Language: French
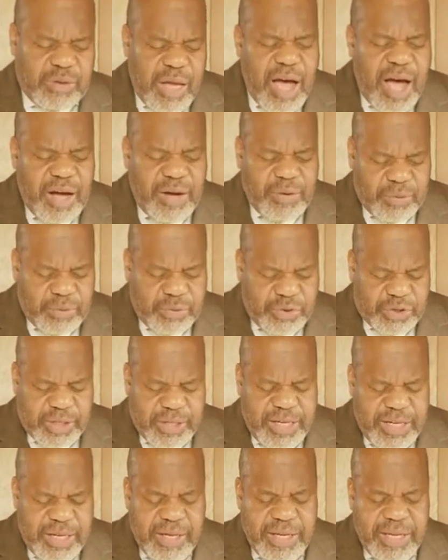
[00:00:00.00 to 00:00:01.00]

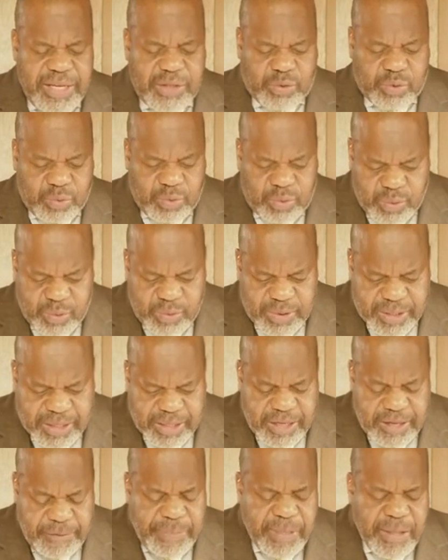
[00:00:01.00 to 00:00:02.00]
accrochés et surtout
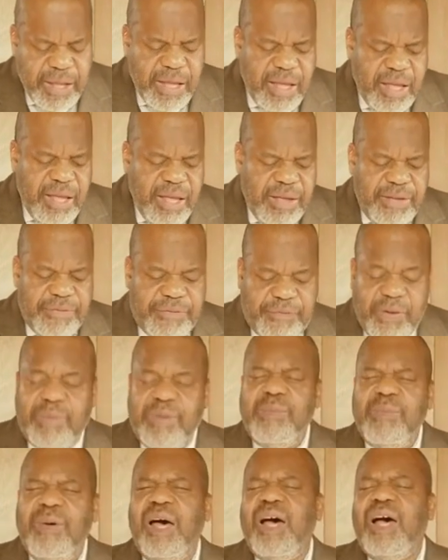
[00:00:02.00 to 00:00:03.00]
aussi
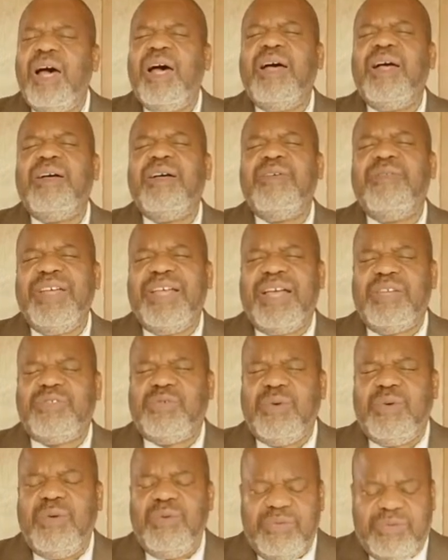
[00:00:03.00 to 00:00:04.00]
fermement avec
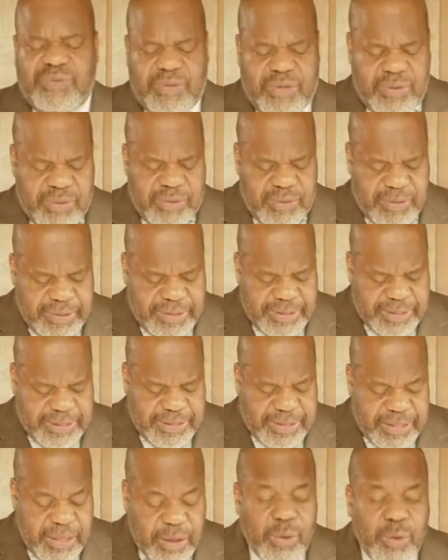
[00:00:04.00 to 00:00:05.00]
assurance que
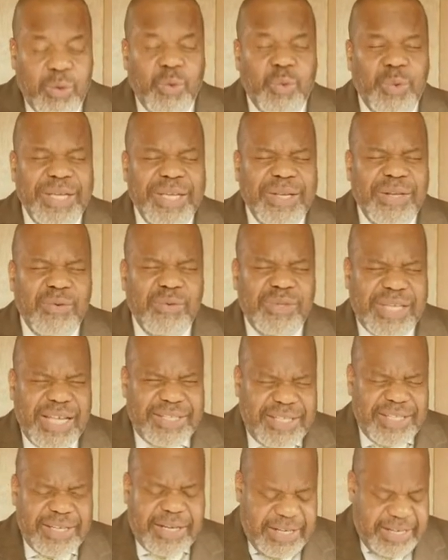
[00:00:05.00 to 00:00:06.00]
ce que lui nous a
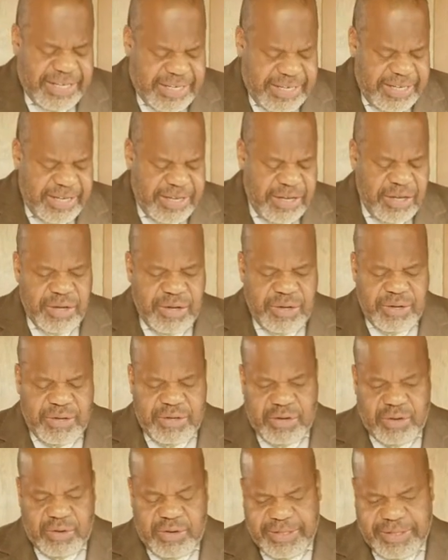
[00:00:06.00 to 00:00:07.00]
déclaré
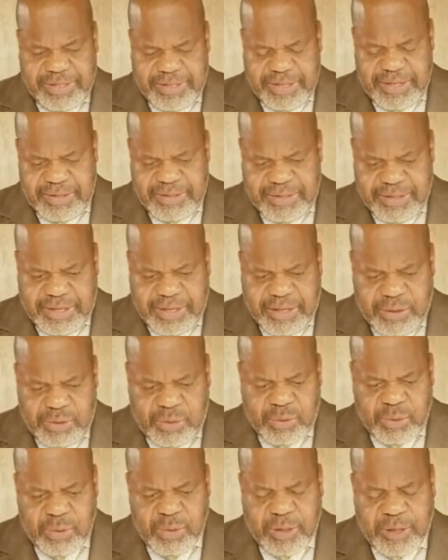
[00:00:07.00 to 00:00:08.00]
dans les Saintes
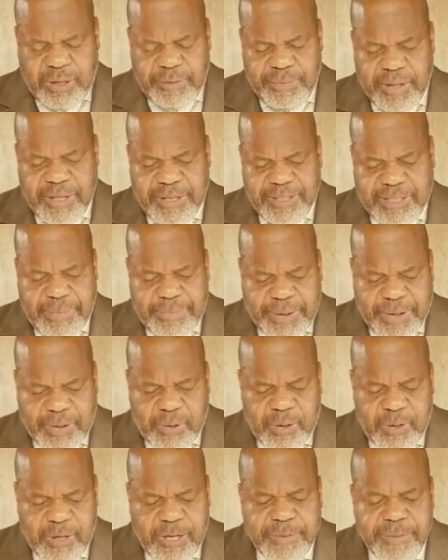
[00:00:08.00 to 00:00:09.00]
Écritures, dans sa
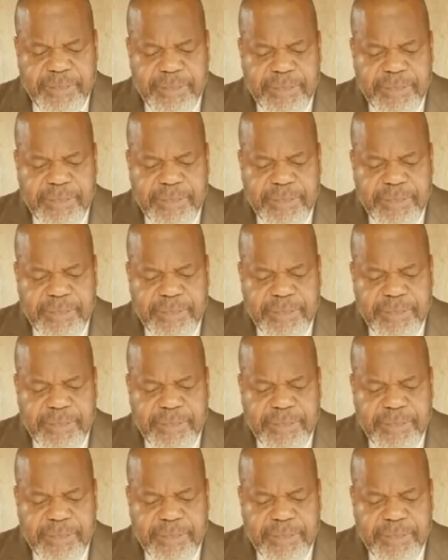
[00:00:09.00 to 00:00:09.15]
parole,